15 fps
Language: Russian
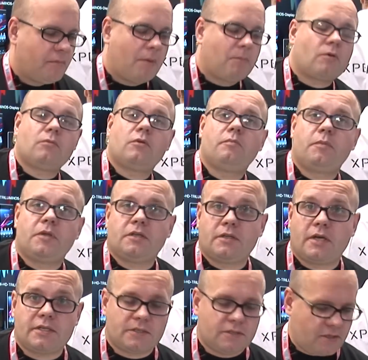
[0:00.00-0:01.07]
попробуем
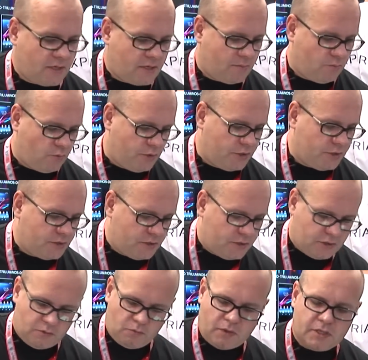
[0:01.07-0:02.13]
передать на мой
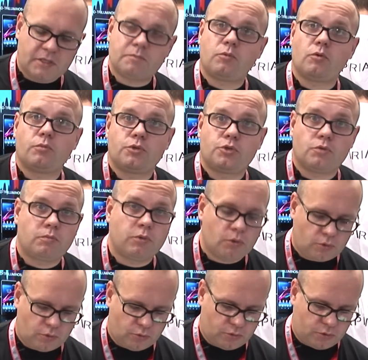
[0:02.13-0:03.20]
HTC One с помощью
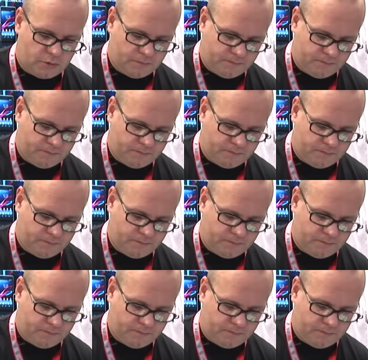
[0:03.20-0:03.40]
Bluetooth.